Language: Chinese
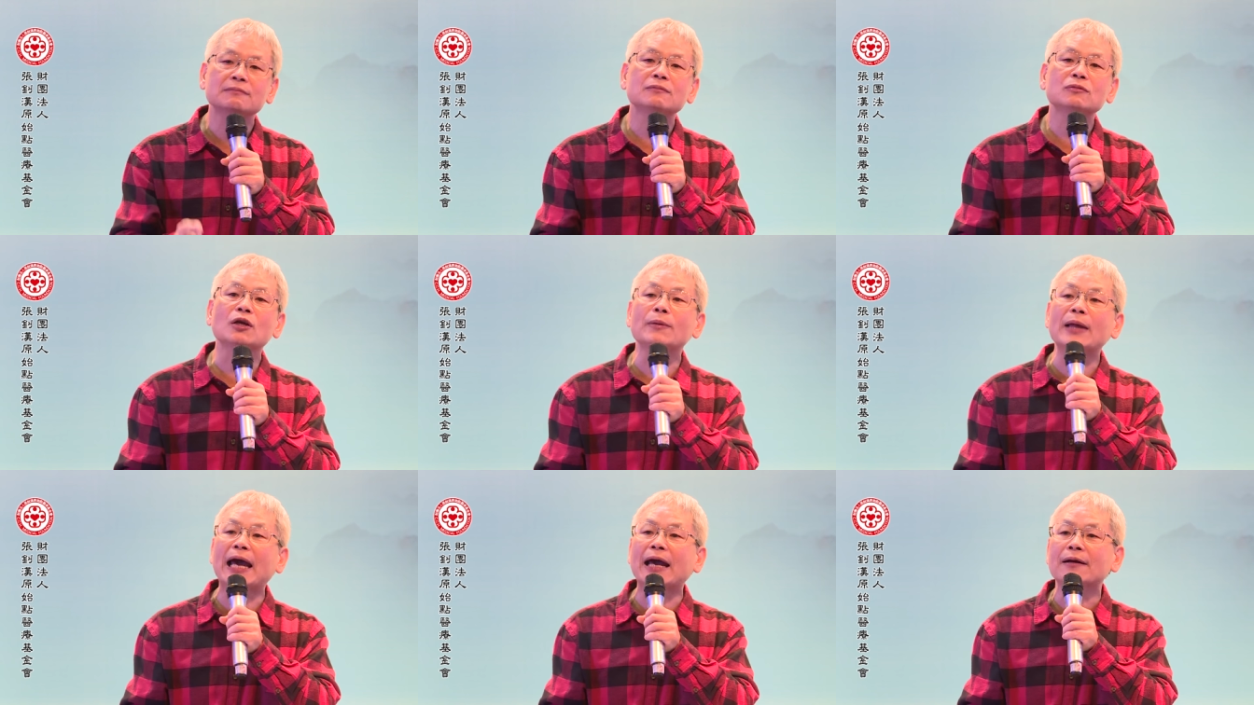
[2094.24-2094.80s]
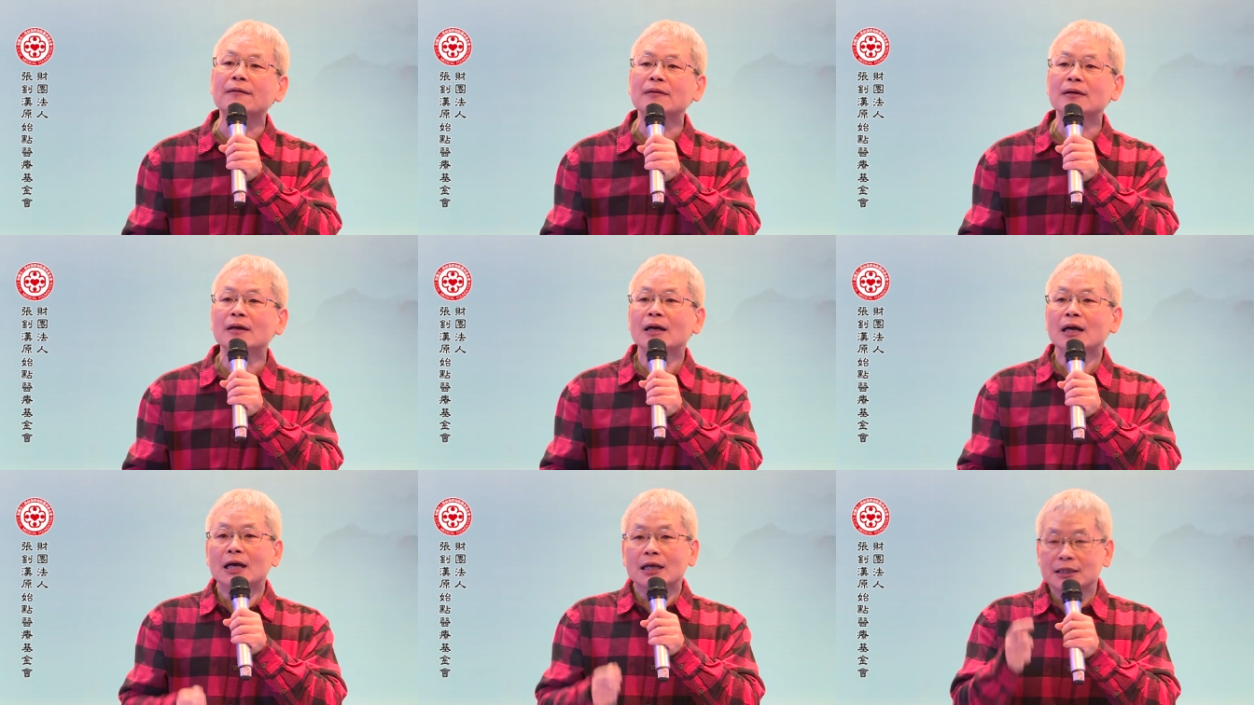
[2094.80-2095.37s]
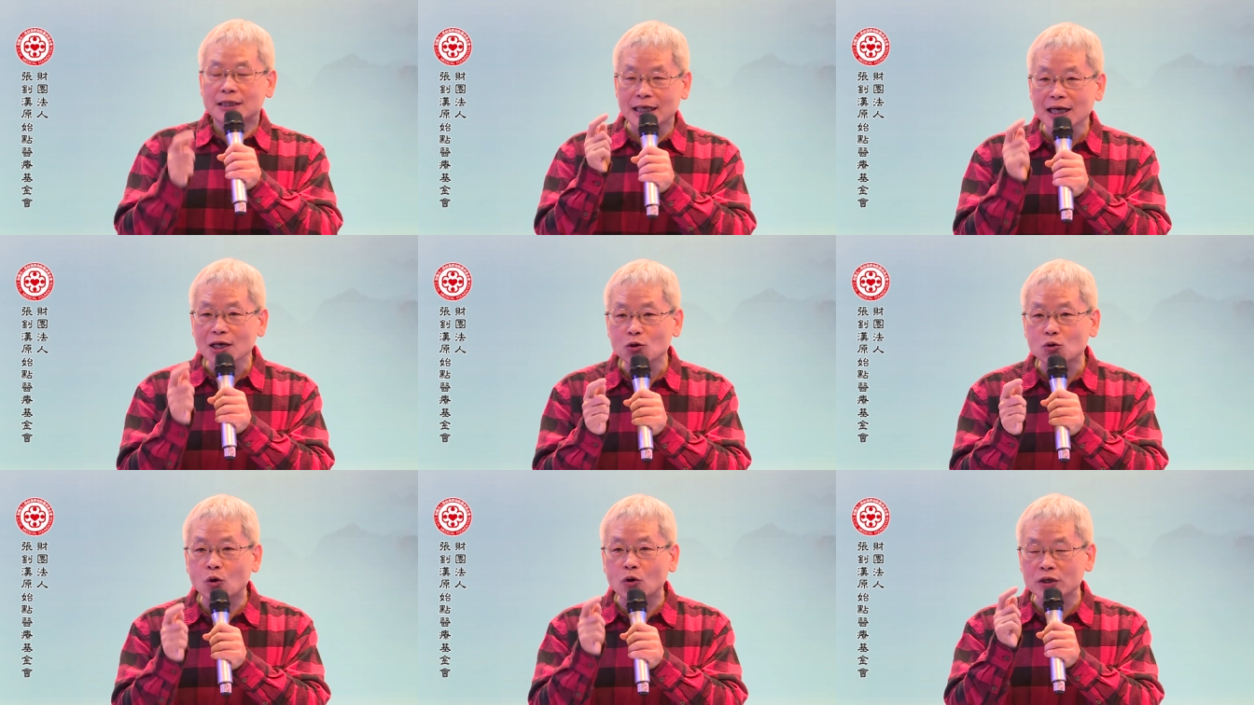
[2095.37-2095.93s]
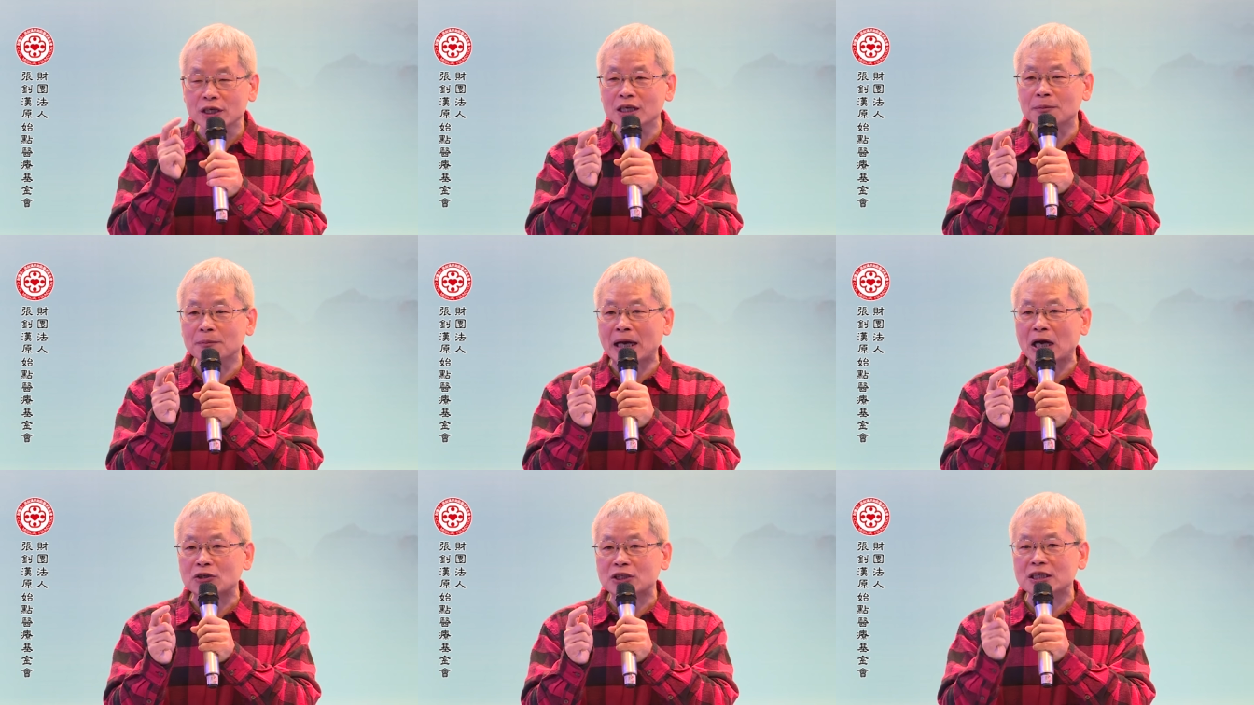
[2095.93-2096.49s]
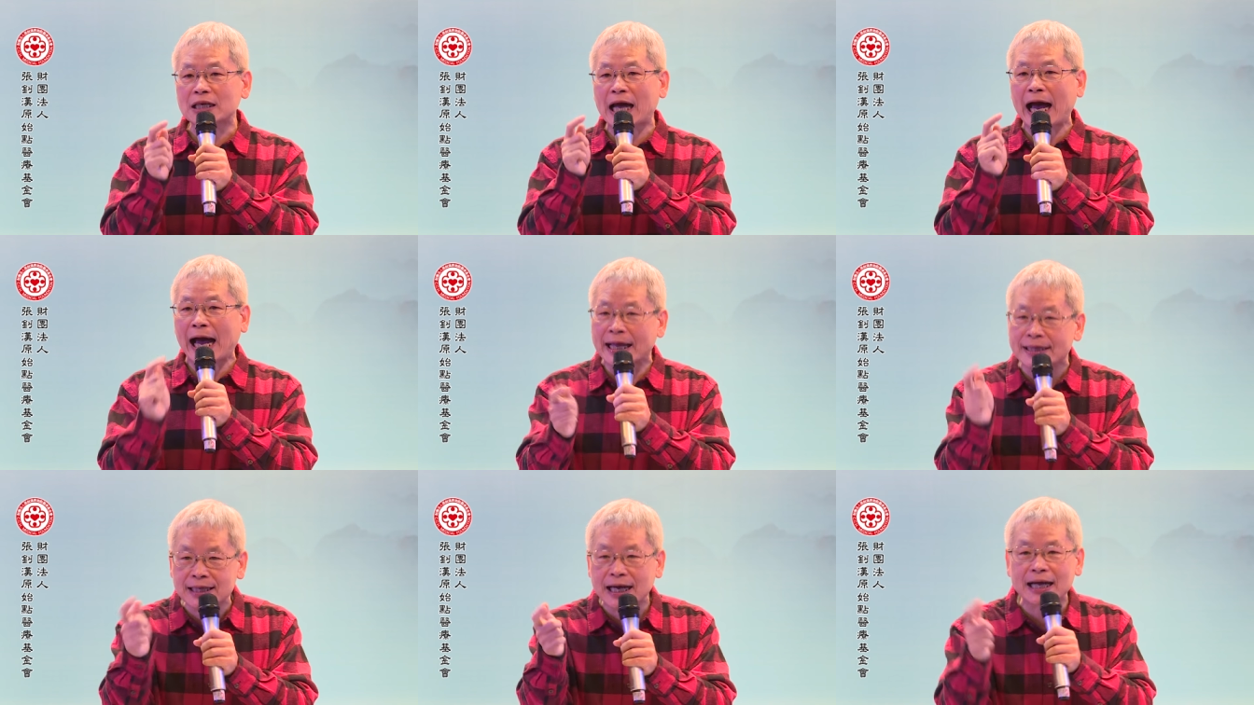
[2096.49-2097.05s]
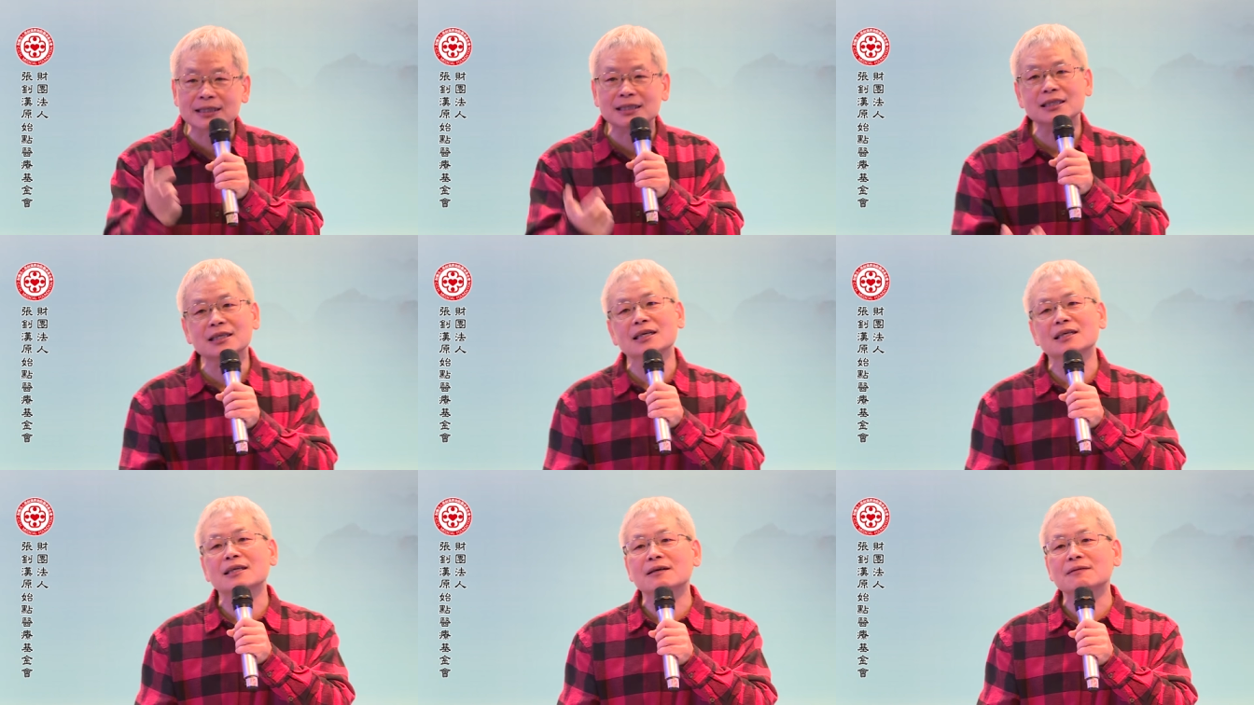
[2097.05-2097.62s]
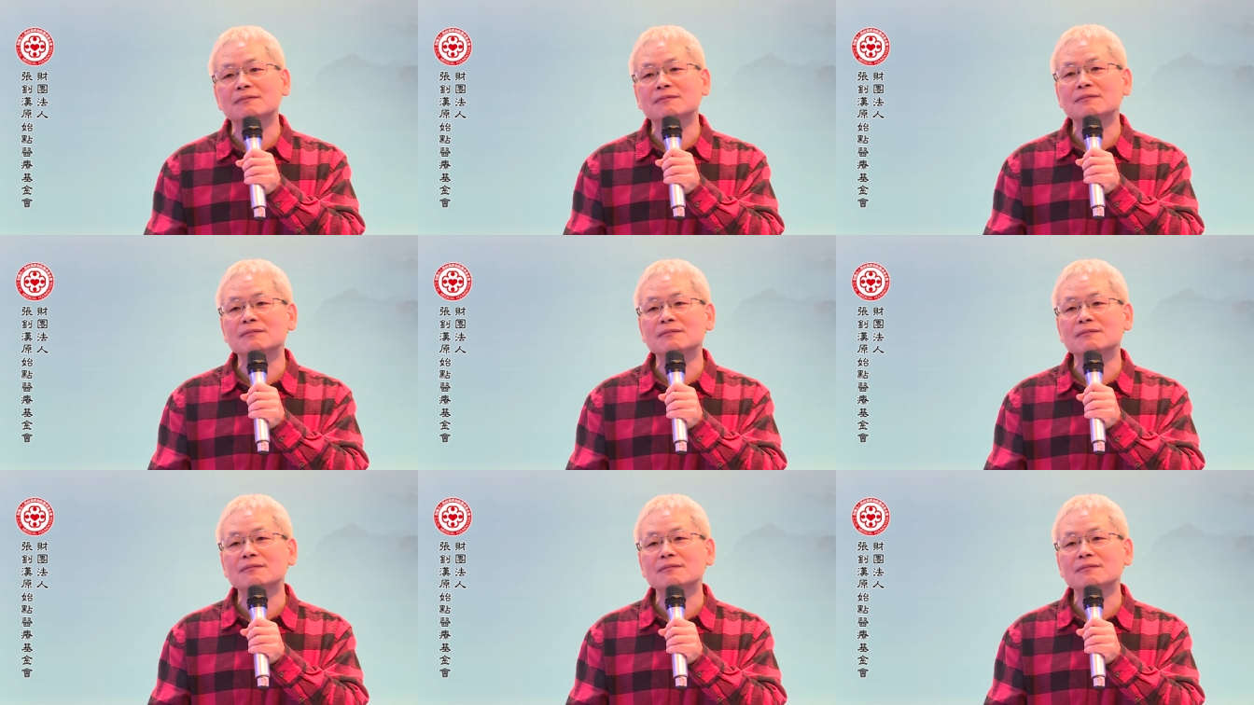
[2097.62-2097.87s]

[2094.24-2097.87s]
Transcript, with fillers: 对不对？结果疫苗是寒的还是热的？